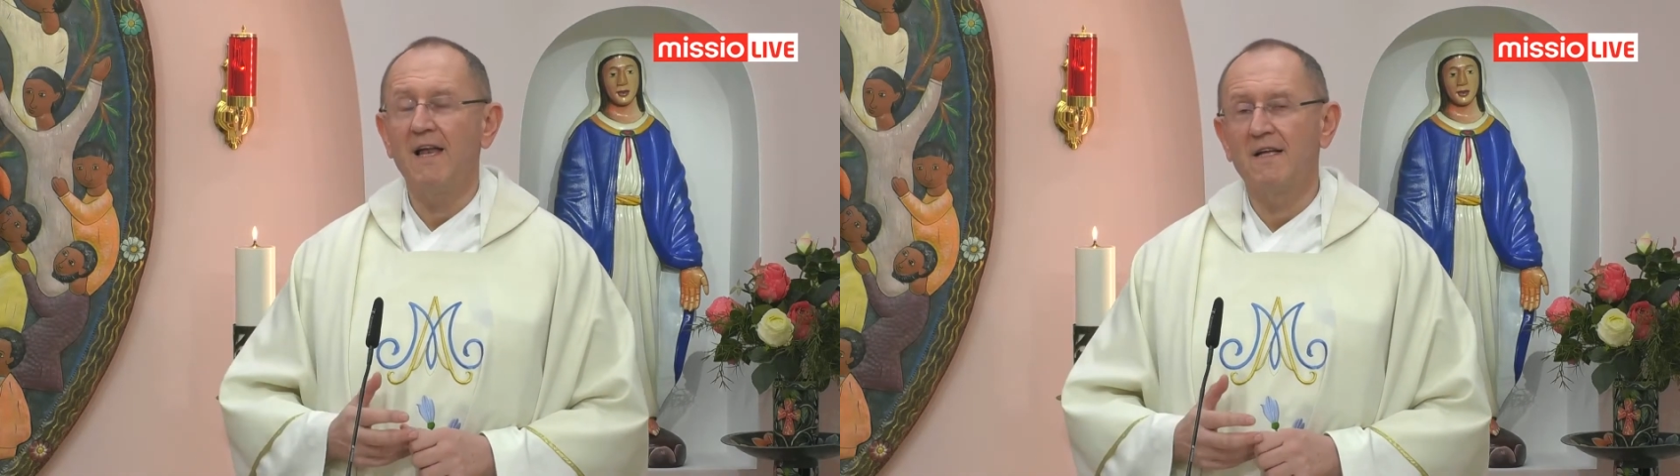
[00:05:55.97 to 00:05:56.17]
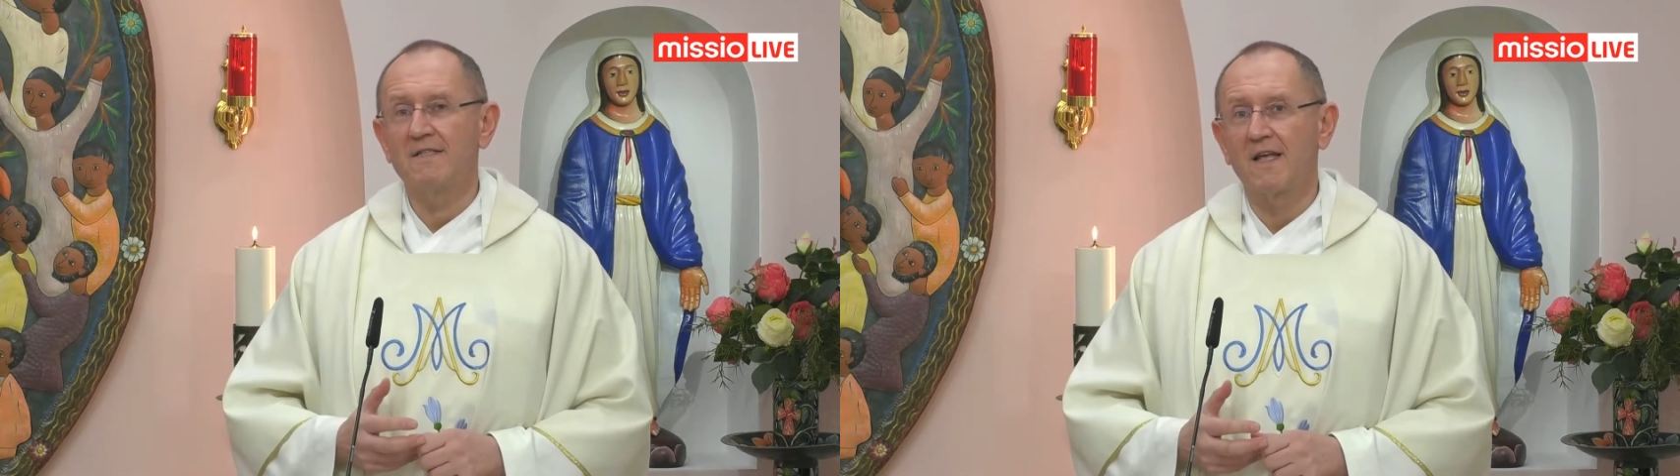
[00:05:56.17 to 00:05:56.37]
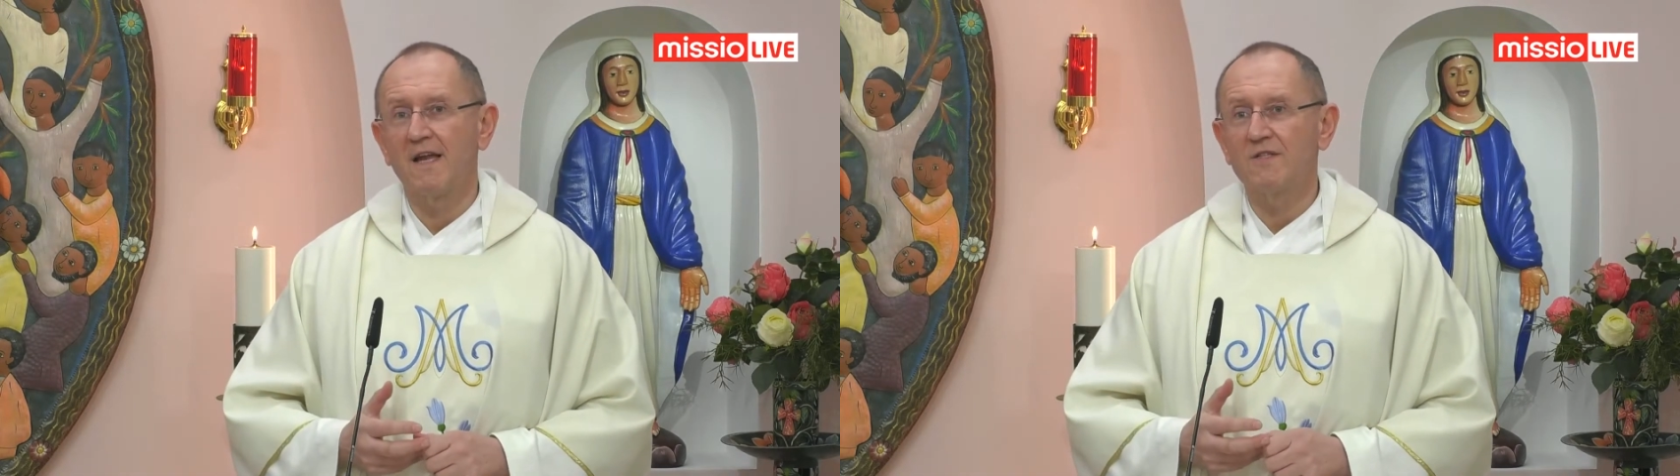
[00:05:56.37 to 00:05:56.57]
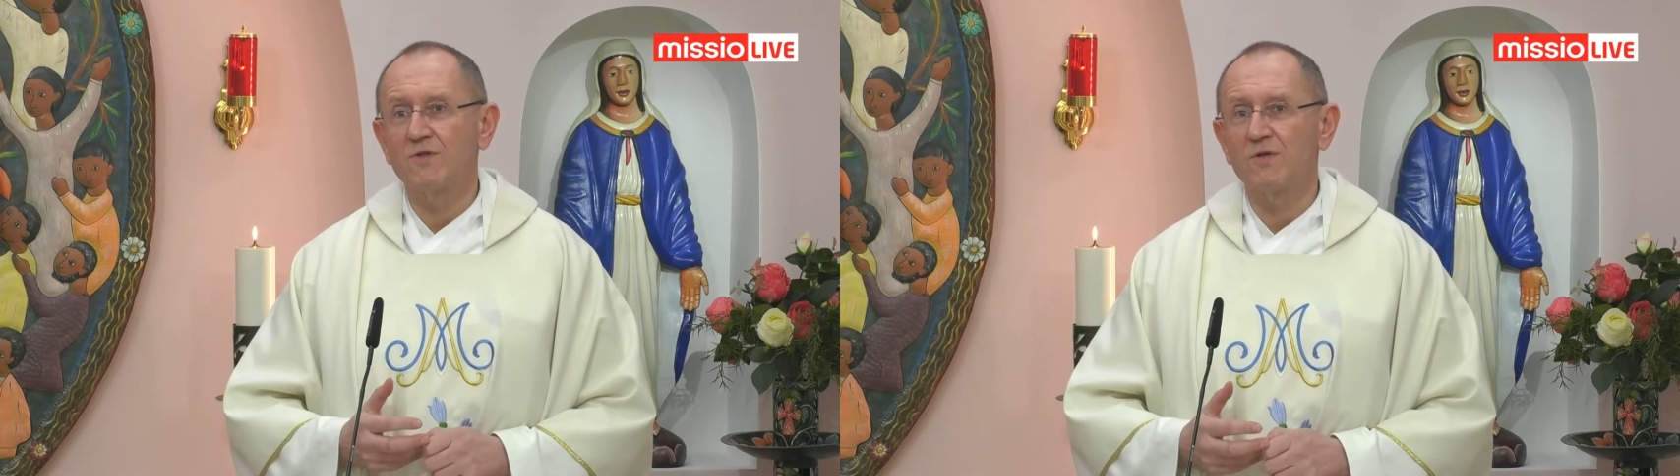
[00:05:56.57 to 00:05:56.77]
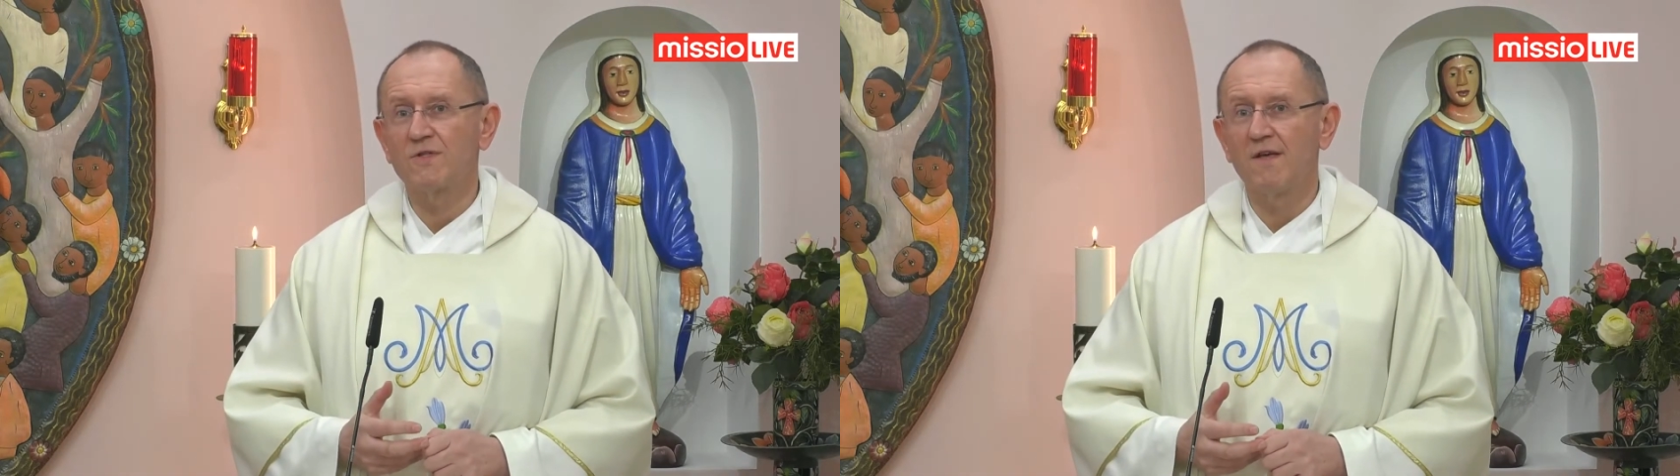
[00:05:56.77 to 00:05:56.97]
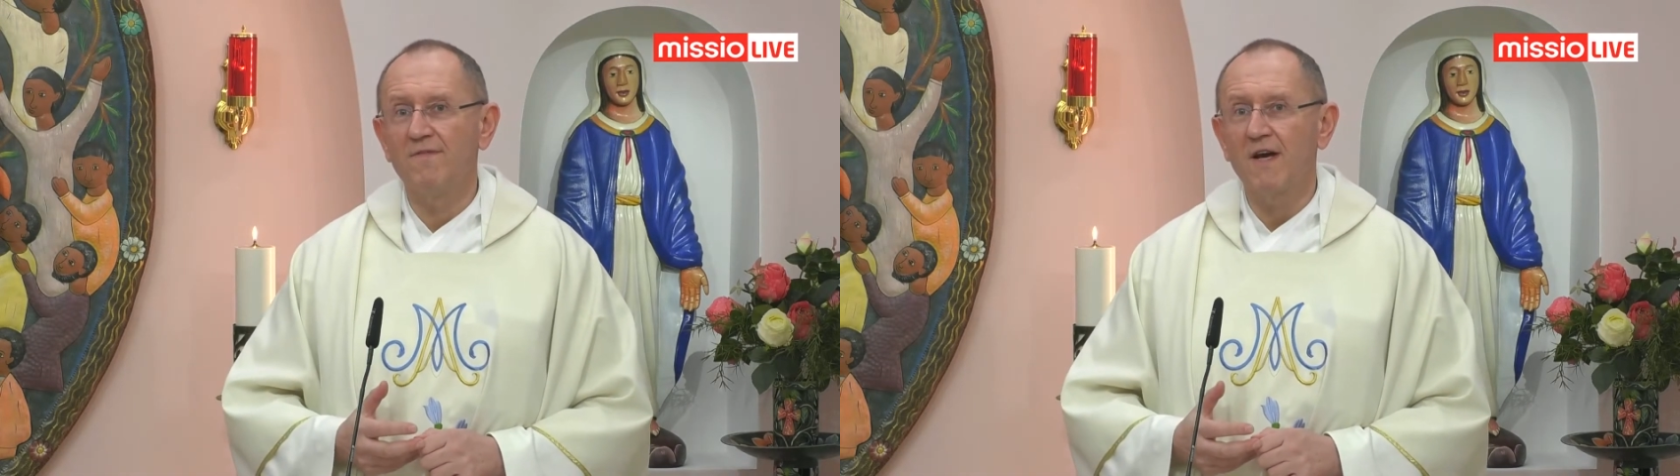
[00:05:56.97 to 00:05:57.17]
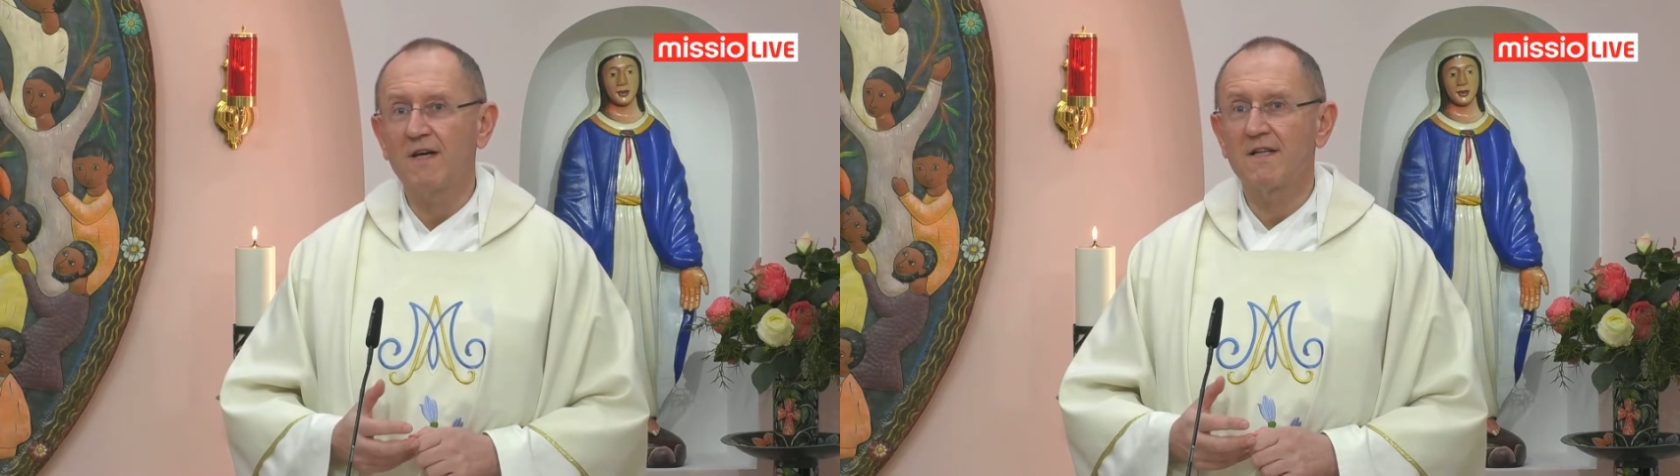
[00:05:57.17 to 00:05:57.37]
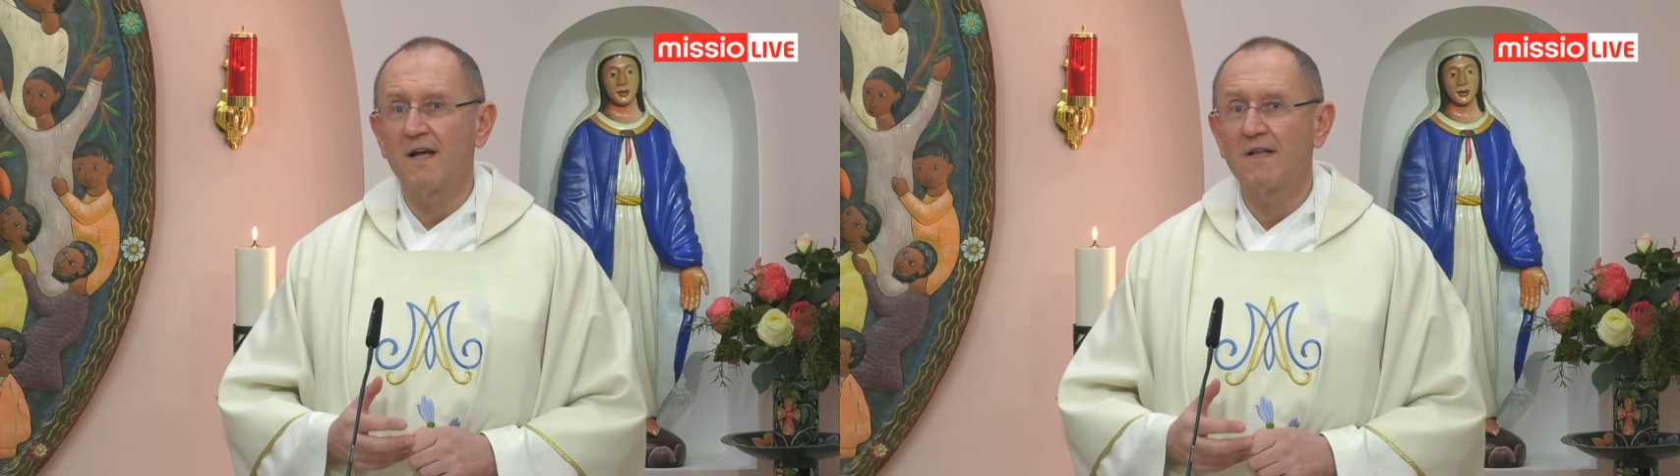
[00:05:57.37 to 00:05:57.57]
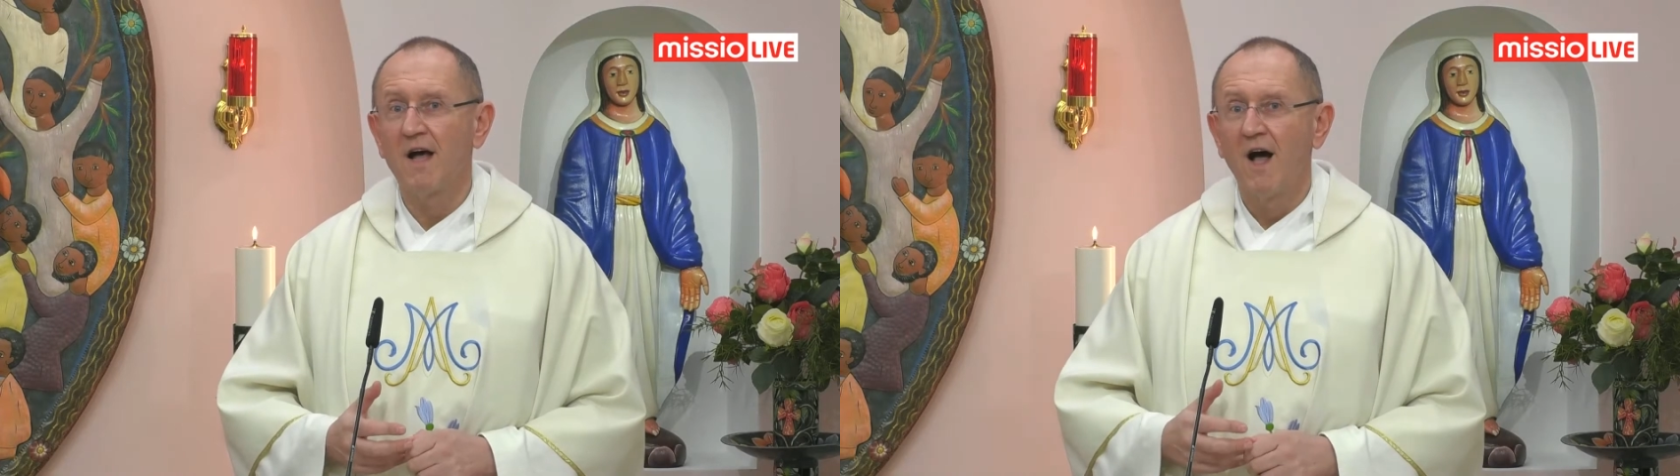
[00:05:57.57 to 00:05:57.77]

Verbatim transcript: das Christus gewirkt hat.